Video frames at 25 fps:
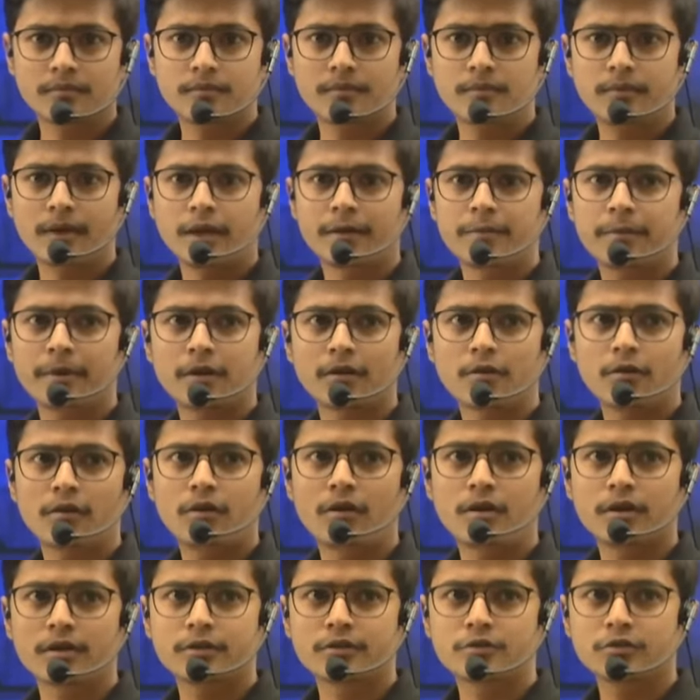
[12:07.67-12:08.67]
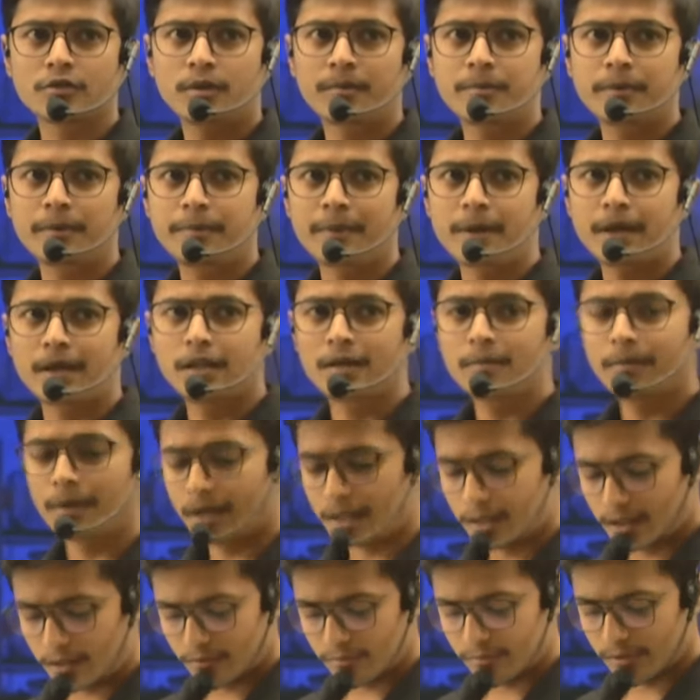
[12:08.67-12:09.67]
मैं एक बार और जो अभी पहली
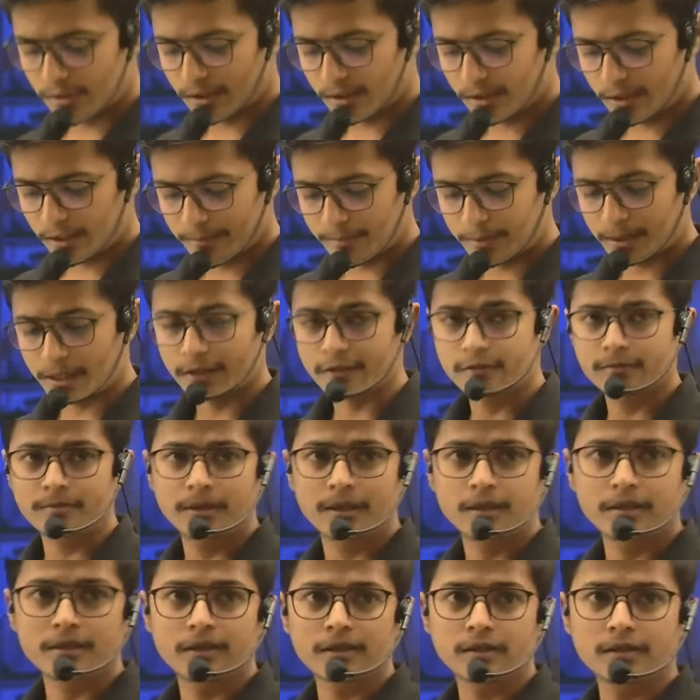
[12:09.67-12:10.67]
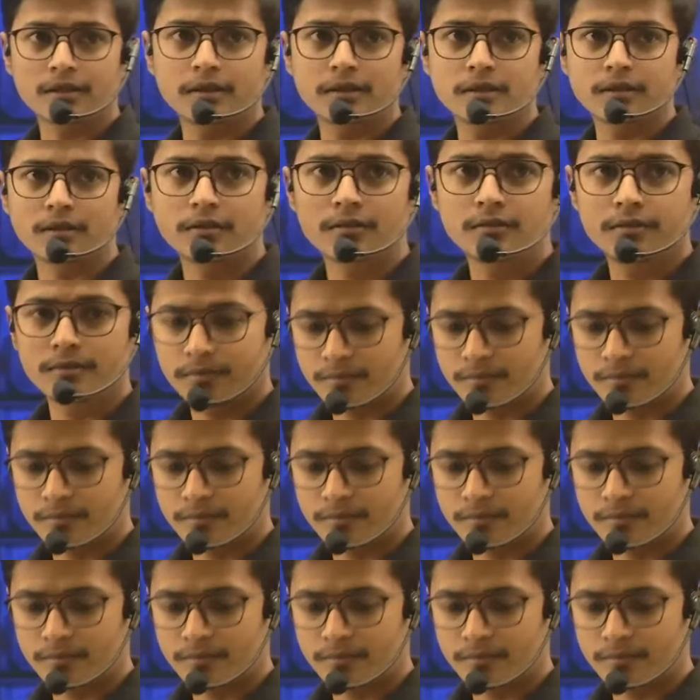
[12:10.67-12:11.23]
बार है उनके लिए एक बार एक्सप्लेन कर देता हूं